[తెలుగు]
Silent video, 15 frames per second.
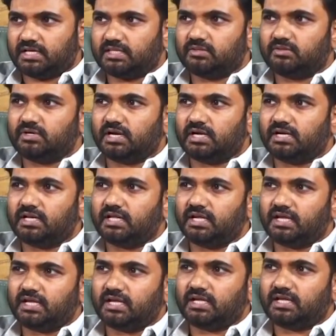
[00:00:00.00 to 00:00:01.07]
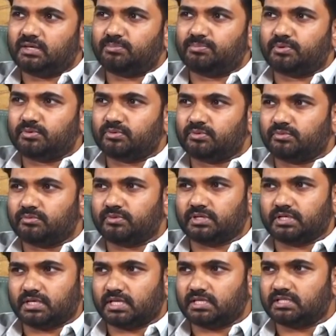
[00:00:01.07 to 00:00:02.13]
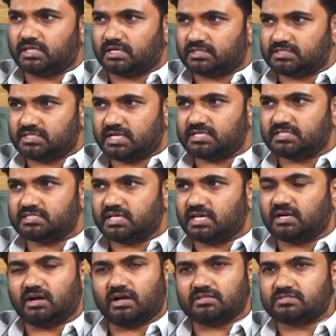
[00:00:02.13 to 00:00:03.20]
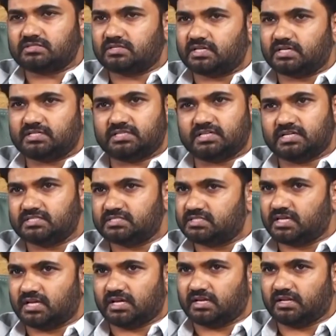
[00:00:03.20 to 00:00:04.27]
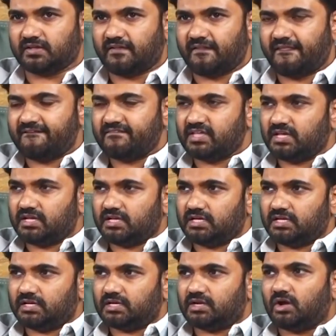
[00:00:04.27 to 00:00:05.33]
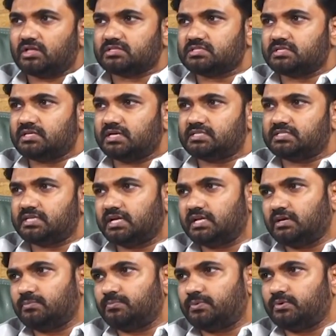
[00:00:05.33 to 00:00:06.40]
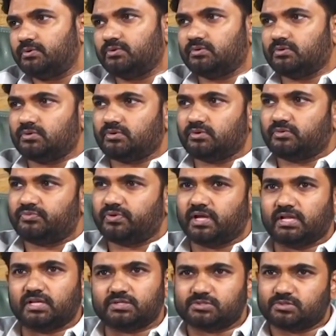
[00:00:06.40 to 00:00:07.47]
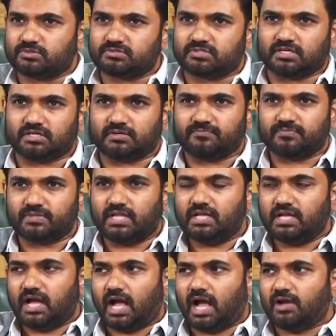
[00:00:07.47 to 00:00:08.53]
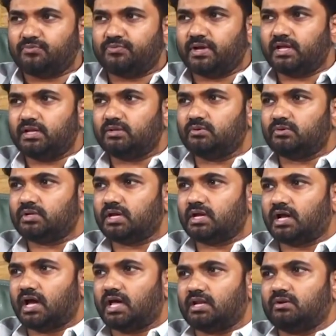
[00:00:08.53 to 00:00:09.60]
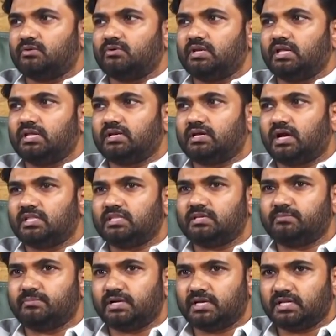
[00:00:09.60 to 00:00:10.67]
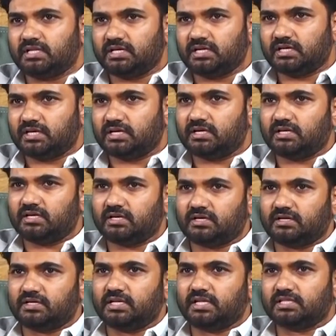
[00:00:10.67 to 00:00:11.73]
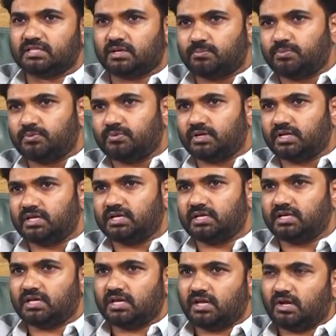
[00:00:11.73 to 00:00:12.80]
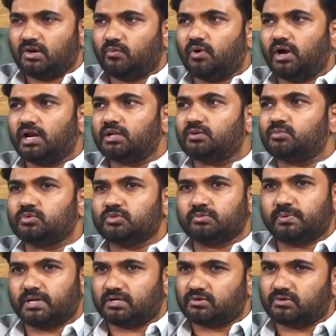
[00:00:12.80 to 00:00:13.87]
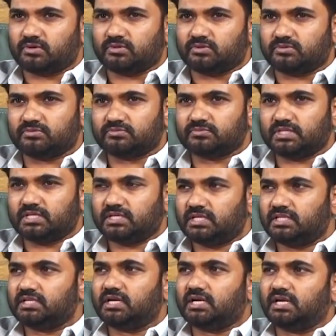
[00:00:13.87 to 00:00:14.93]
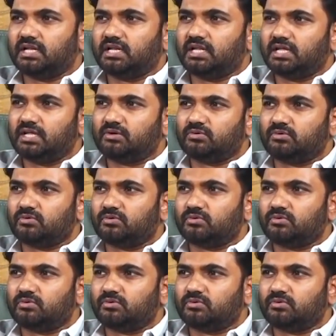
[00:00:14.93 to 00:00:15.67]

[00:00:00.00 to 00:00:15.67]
ఎందుకంటే ఇప్పుడు ఏదర్ చేస్తే కాన్సన్ట్రేట్ చేసి చేయాలి ఈ కాన్సన్ట్రేట్ చేయనప్పుడు ఫెయిల్యూర్స్ వస్తాయి ఆ ఫెయిల్యూర్కి కారణం నేను కాదని మళ్ళీ నేను తప్పుకుని వాళ్ళని ముందు పెట్టకూడదు ఎందుకంటే నేను